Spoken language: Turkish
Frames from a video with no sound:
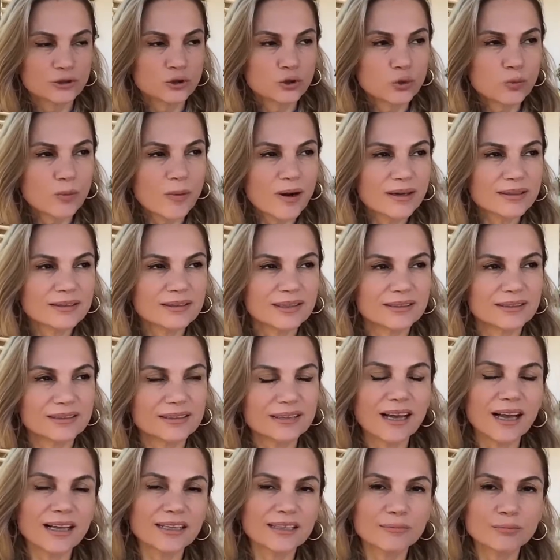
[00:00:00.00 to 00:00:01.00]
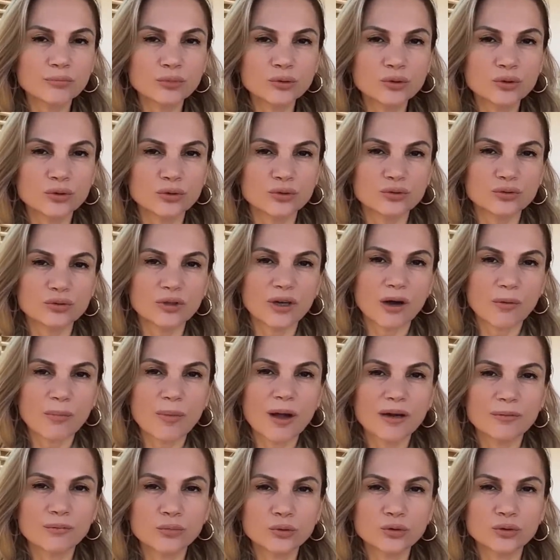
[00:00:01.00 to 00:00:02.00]
Cumartesi yani bugün
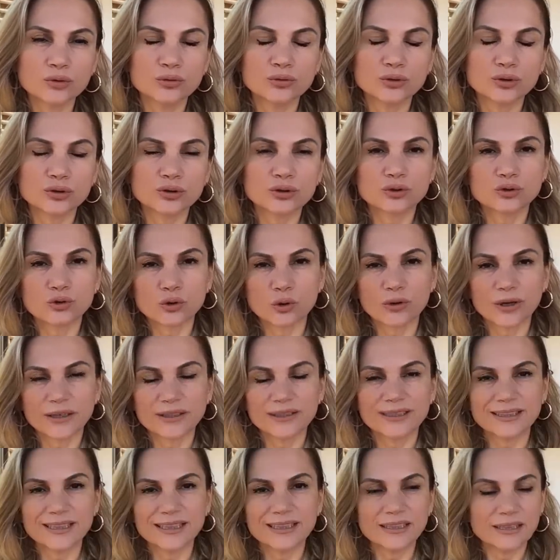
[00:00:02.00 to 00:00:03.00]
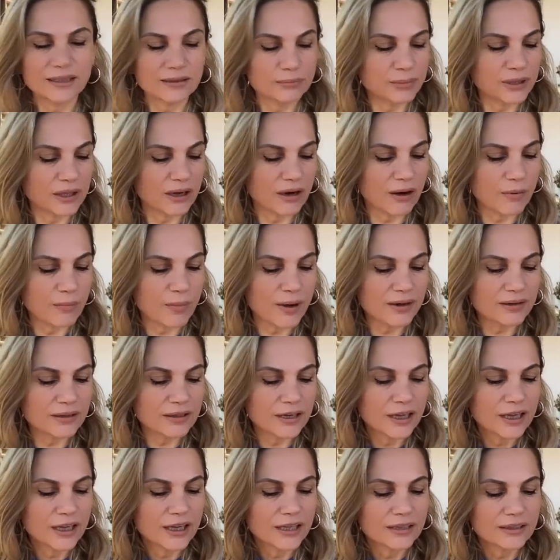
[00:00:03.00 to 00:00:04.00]
haber bugün düştü çok hani yeni bir haber.
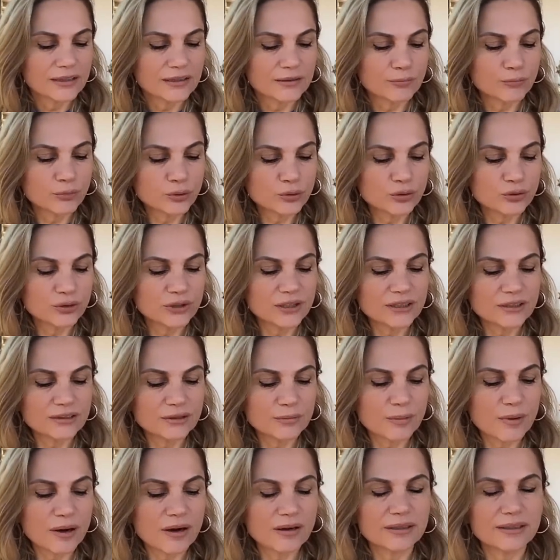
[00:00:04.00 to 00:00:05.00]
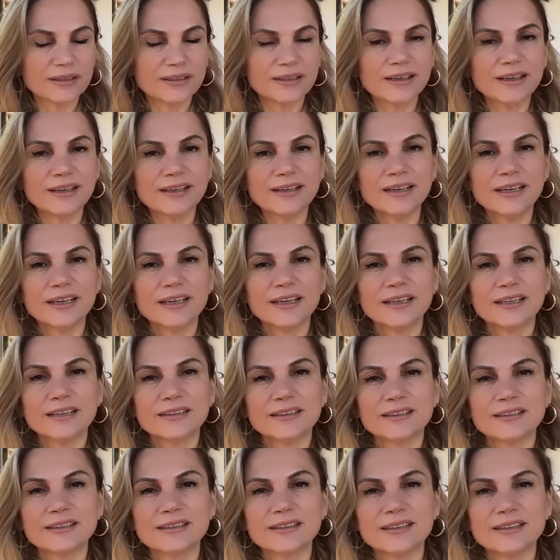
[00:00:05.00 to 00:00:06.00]
E, bugün itibariyle
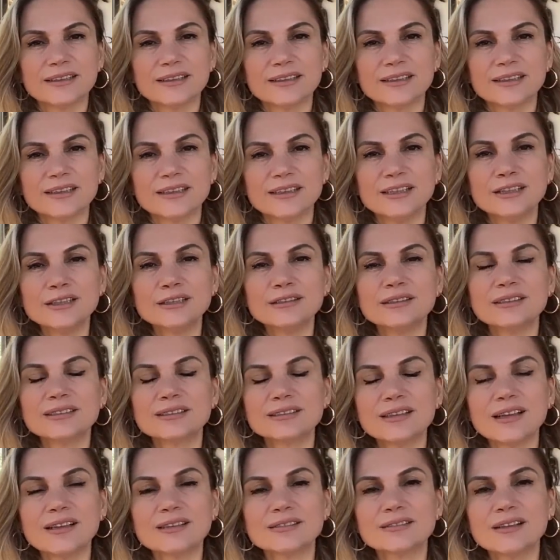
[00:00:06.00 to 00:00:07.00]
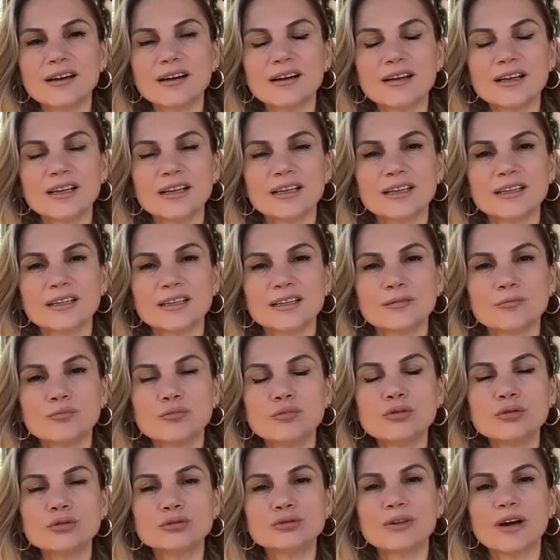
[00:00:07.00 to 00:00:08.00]
e, Hindistan'da
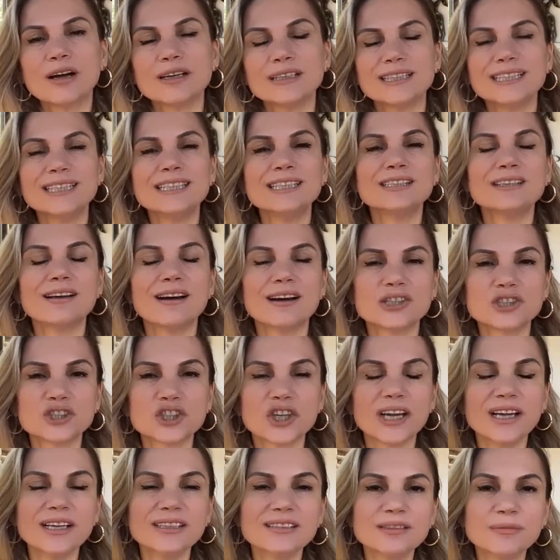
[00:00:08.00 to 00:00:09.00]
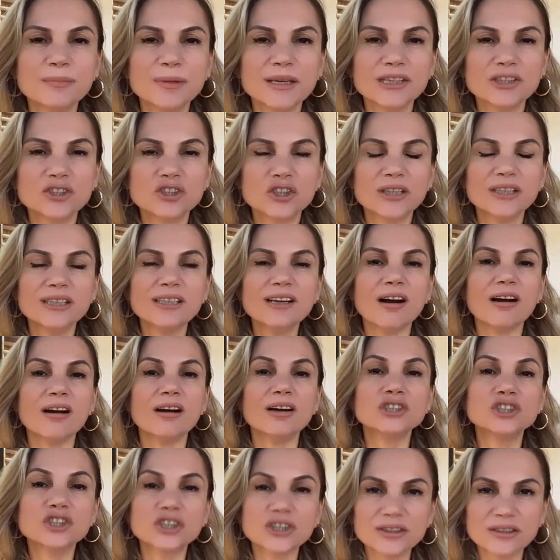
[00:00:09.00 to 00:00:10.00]
e, buğday ihraç etmeyeceğini
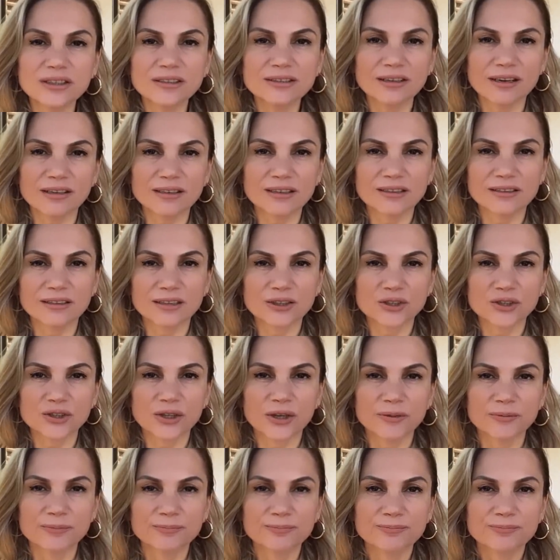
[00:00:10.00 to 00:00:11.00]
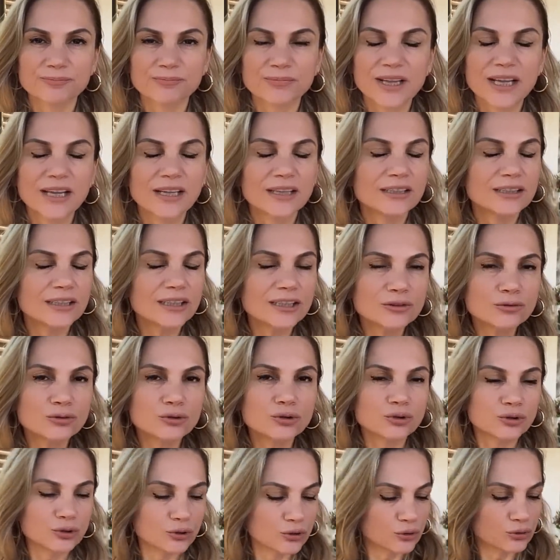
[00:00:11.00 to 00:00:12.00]
açıkladı arkadaşlar. Ne
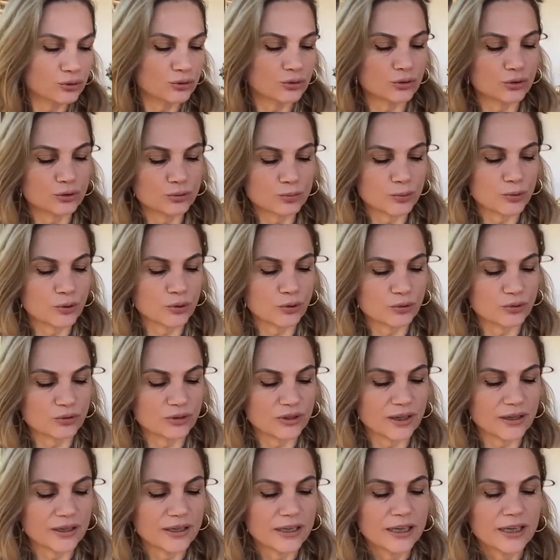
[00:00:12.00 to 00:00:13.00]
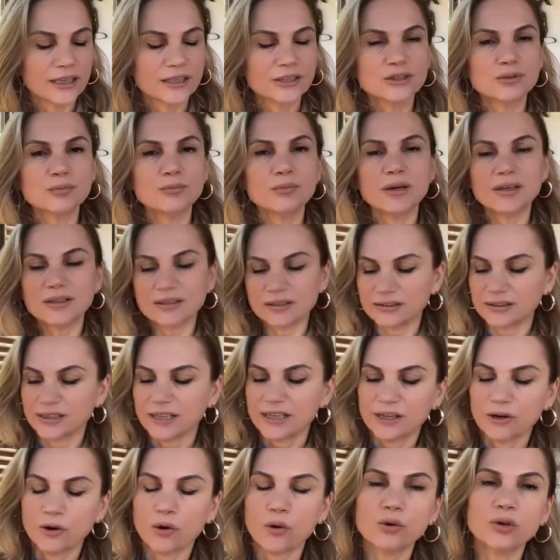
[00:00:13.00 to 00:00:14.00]
düşünüyorsunuz bu konuda? Şimdi bakın
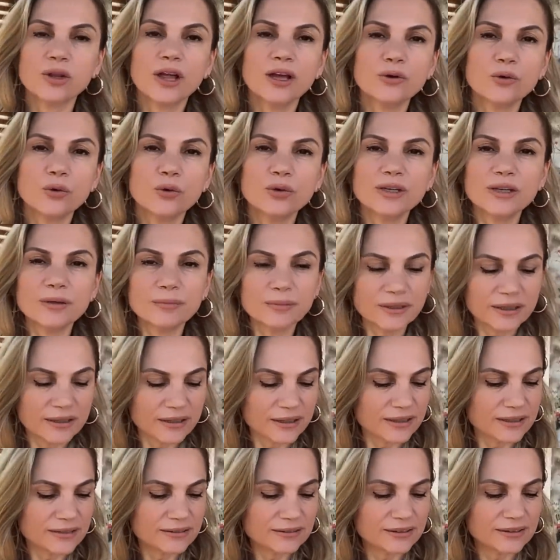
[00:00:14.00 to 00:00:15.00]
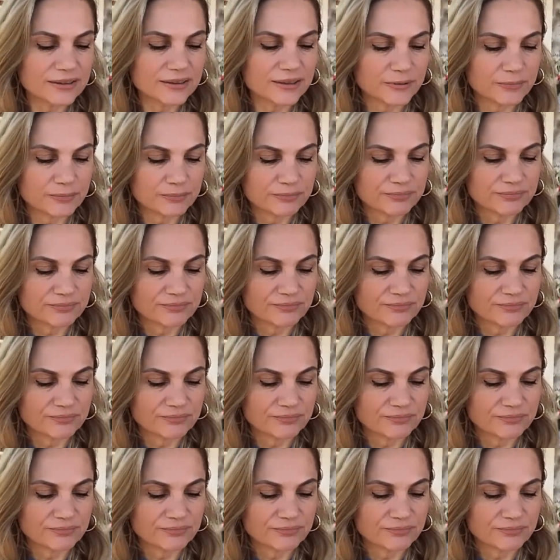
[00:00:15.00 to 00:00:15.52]
olay öyle bir yere gitti ki.